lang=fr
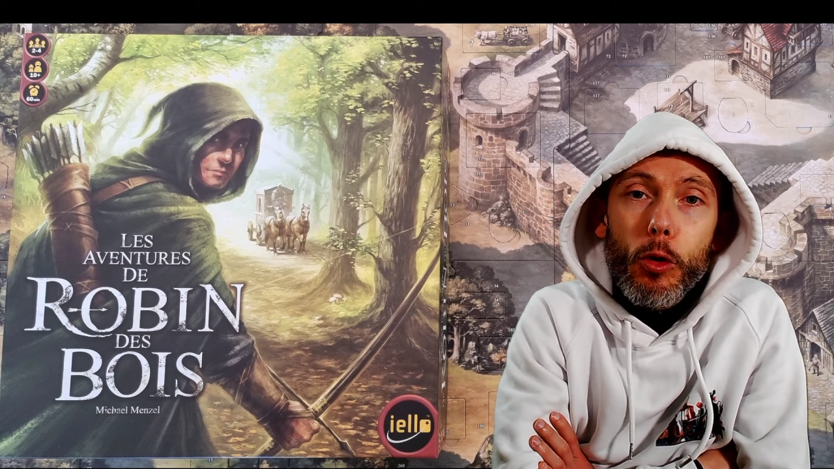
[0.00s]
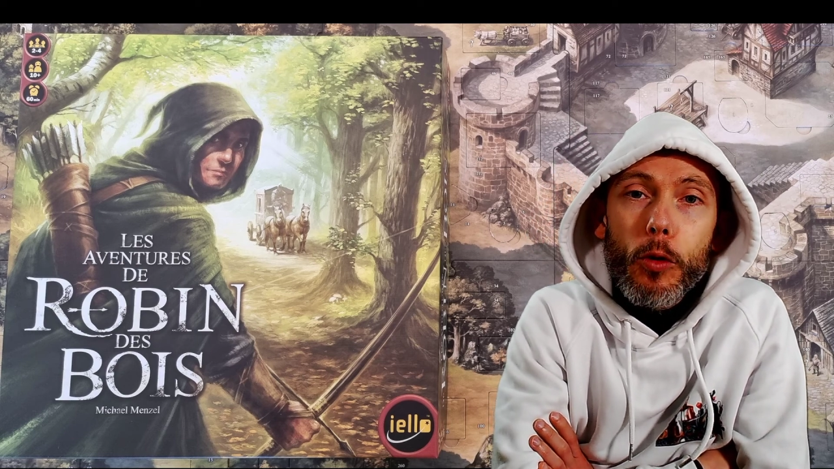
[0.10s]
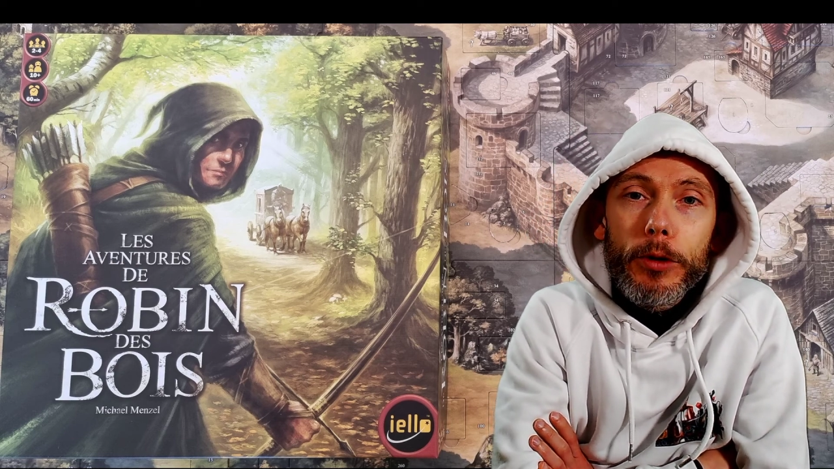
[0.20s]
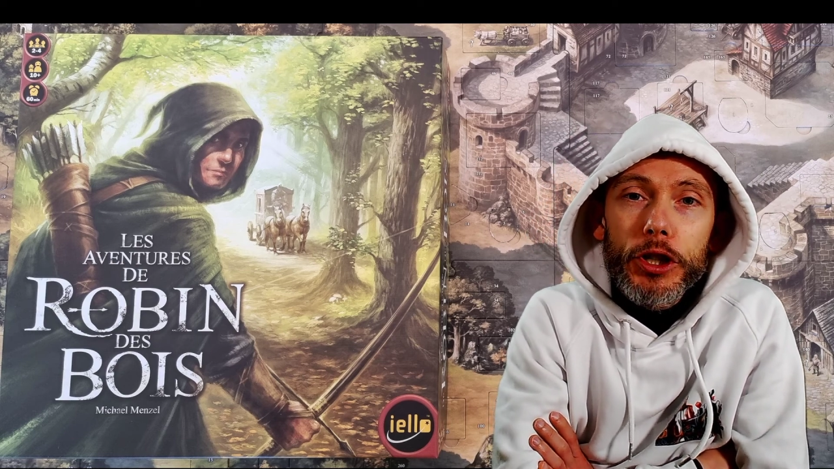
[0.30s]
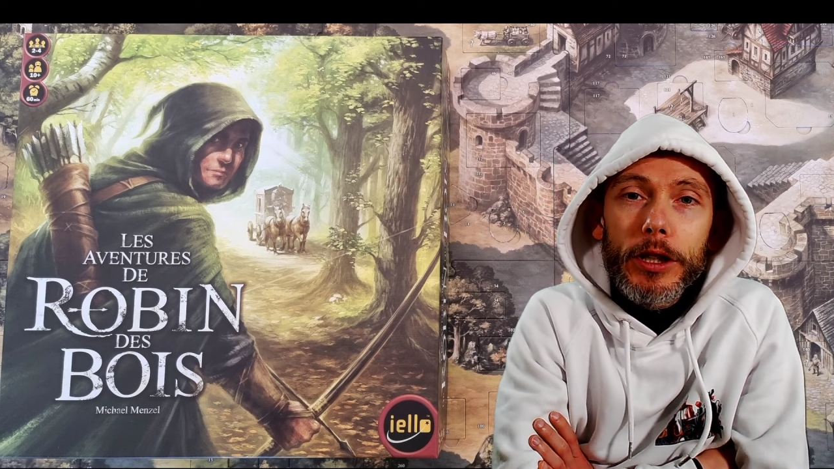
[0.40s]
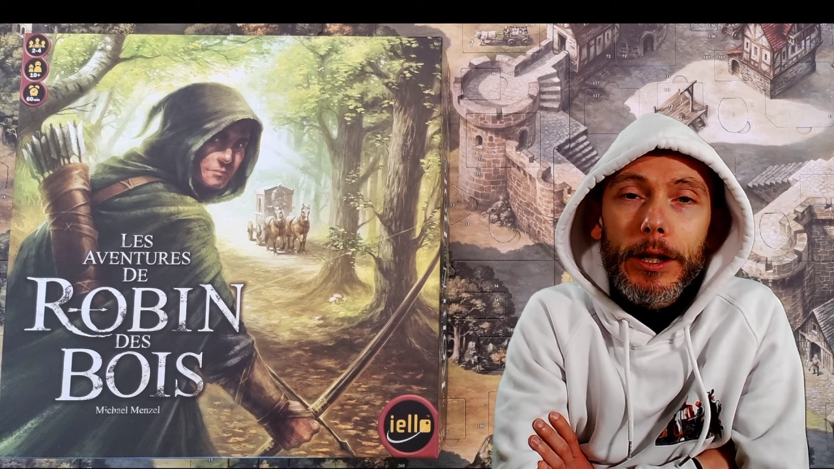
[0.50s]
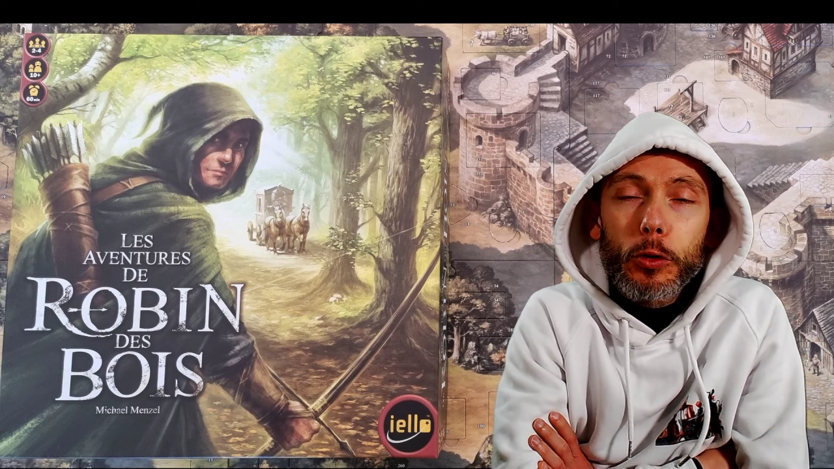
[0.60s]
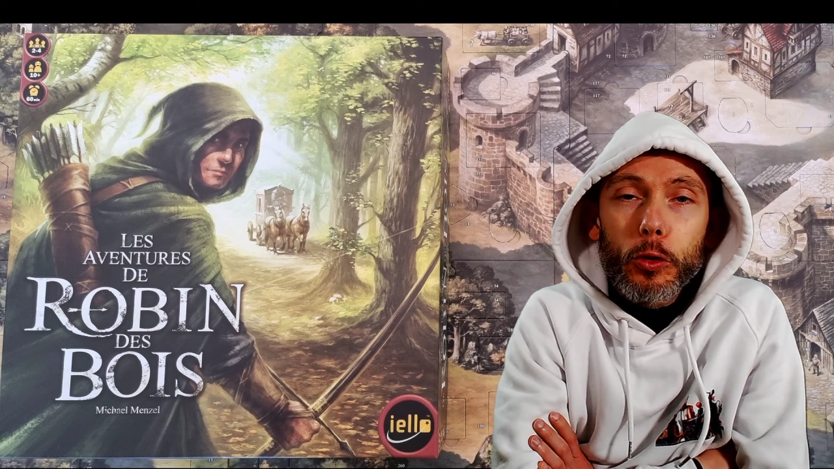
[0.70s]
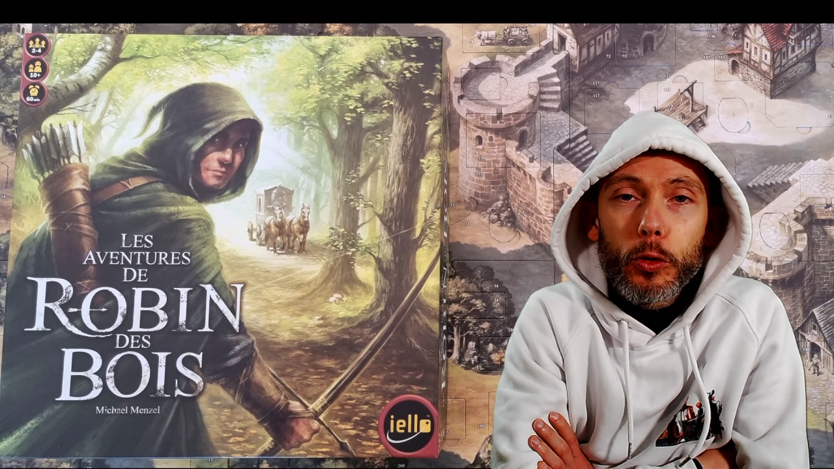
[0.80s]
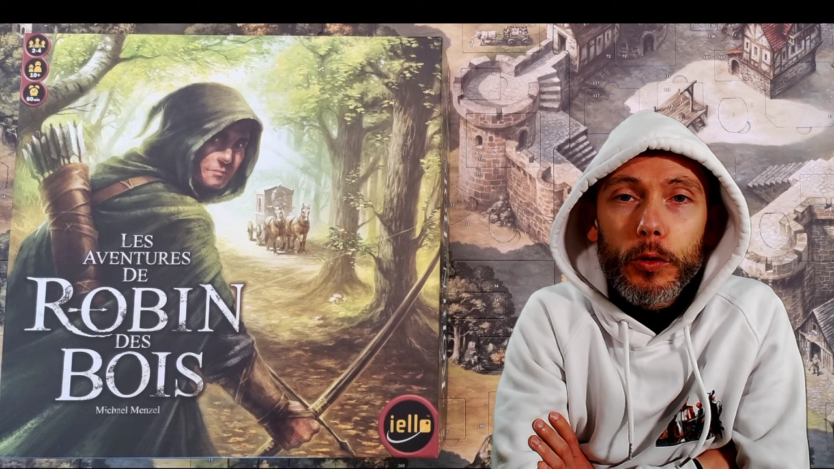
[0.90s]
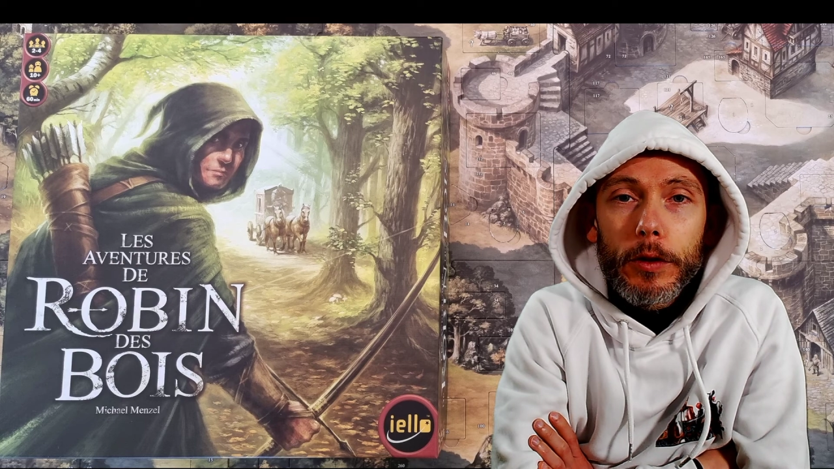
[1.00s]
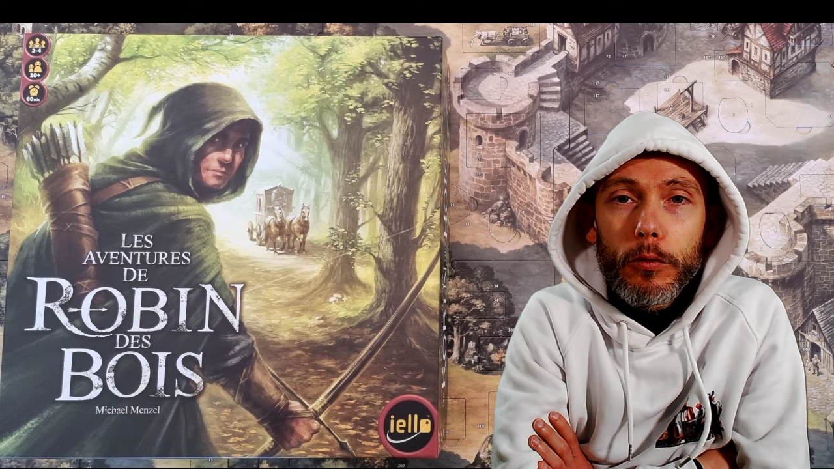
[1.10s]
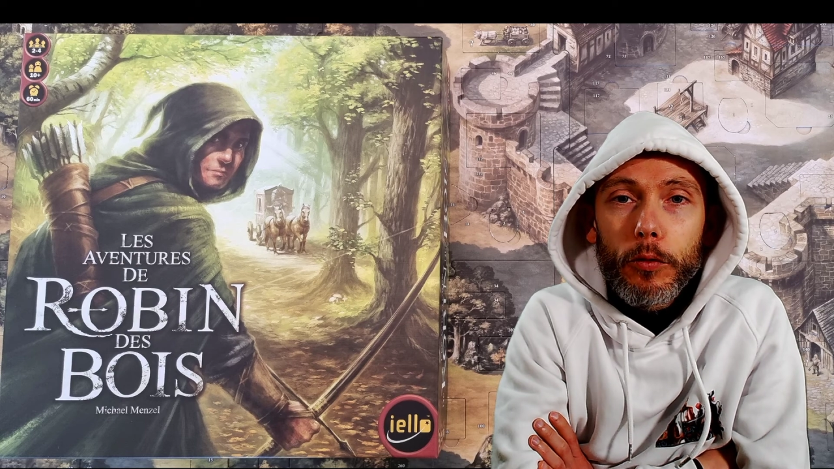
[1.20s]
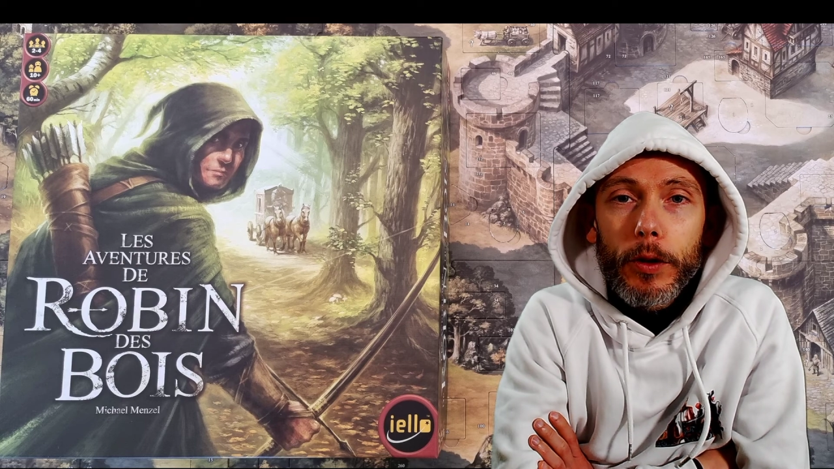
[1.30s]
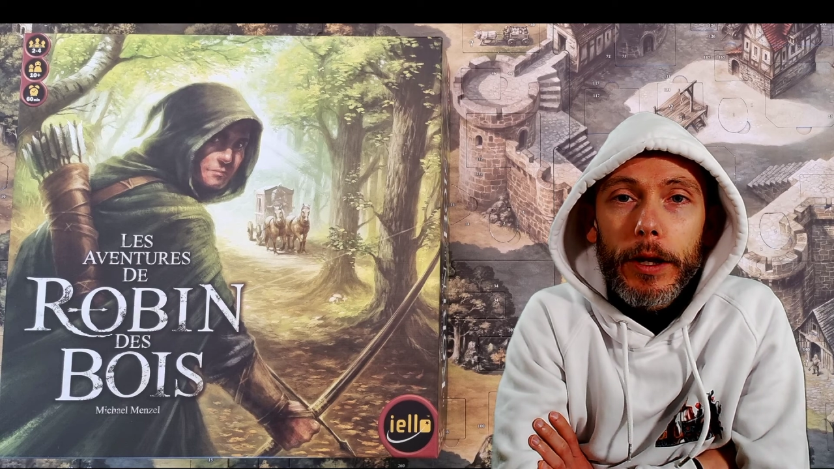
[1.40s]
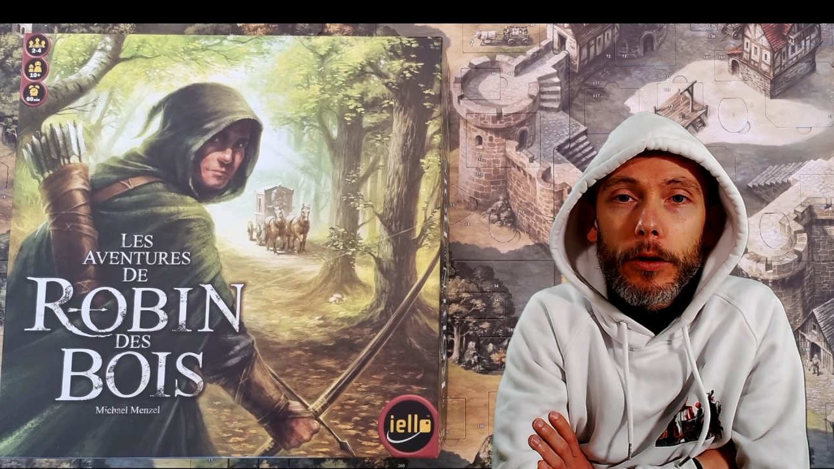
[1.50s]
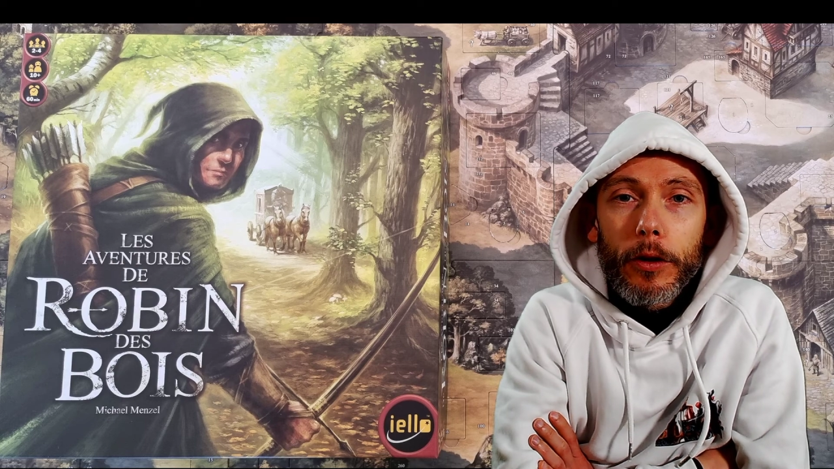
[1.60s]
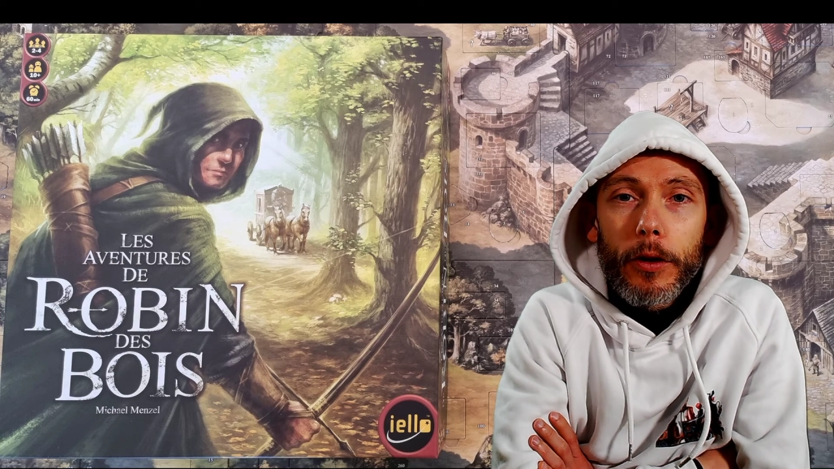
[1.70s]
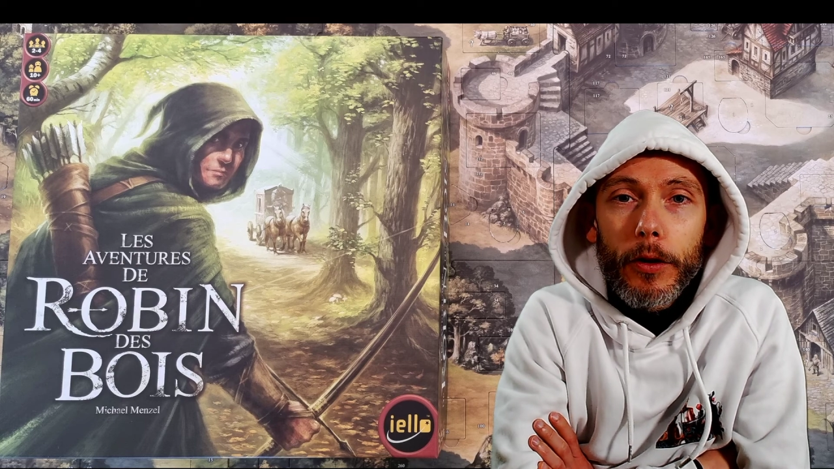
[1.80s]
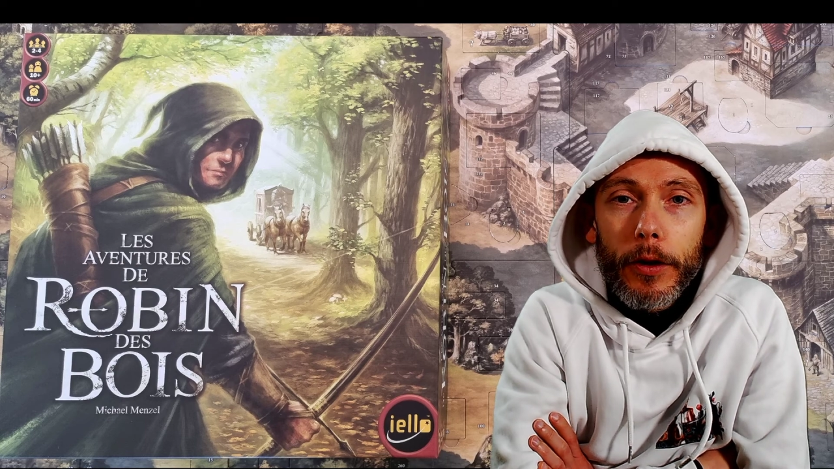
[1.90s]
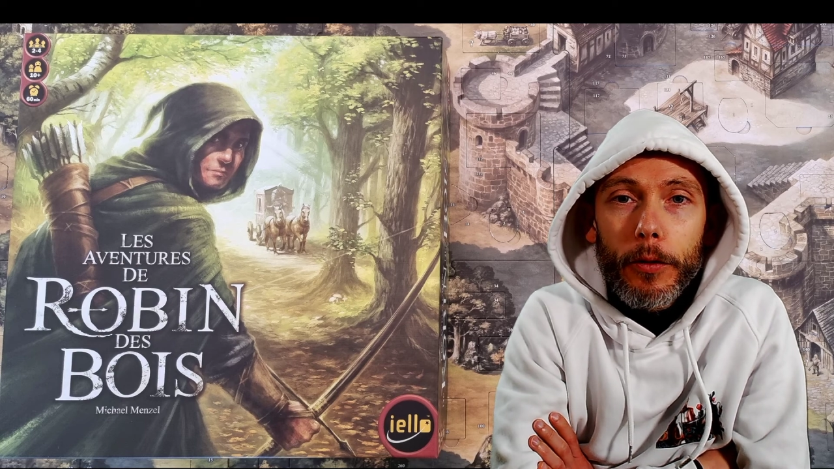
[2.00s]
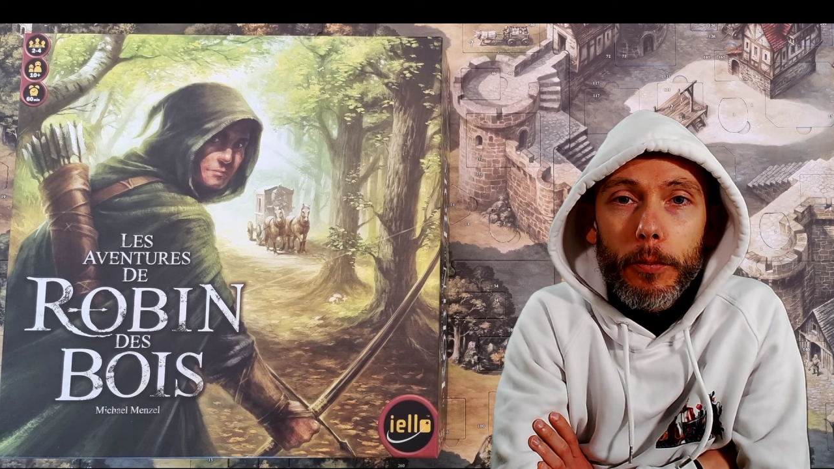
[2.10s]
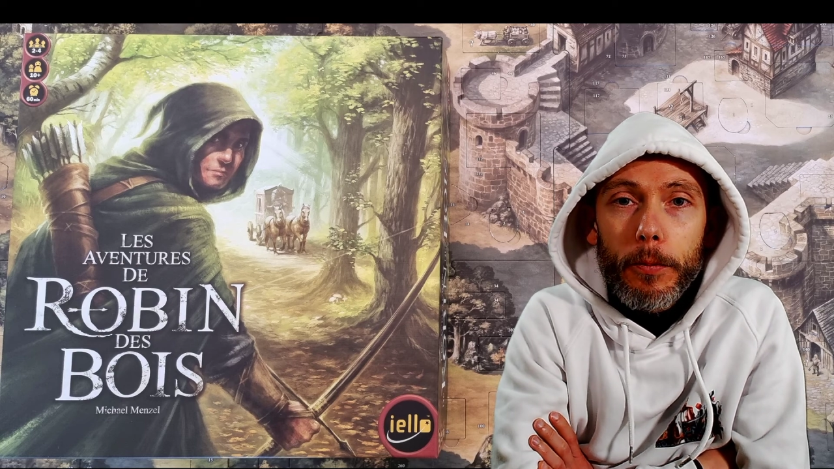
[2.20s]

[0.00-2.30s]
obligé d'être deux si vous voulez euh,